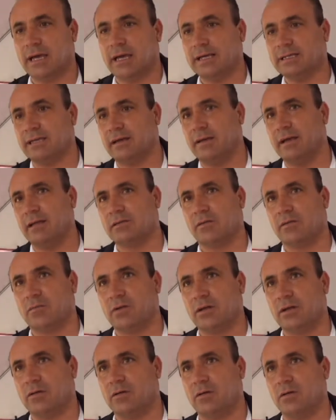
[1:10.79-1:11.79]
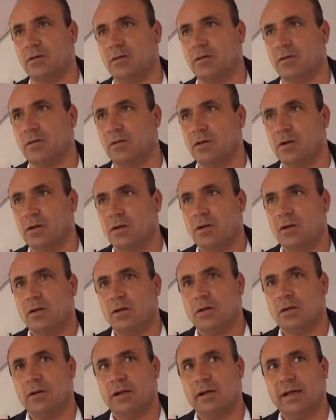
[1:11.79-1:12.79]
Que este evento pues lo
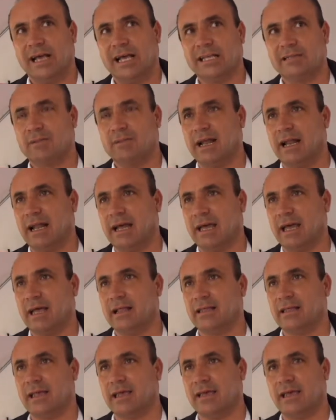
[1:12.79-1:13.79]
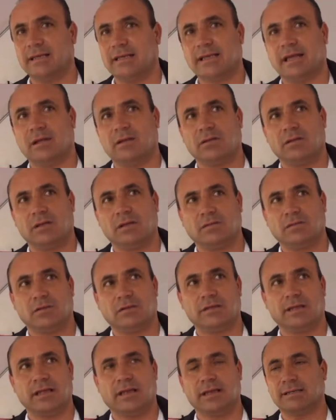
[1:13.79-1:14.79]
es para la gente y es que lo
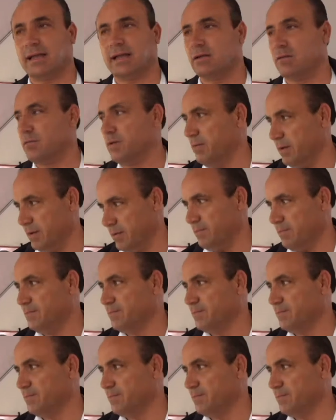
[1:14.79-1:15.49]
disfrute y es que lo vive, ¿no?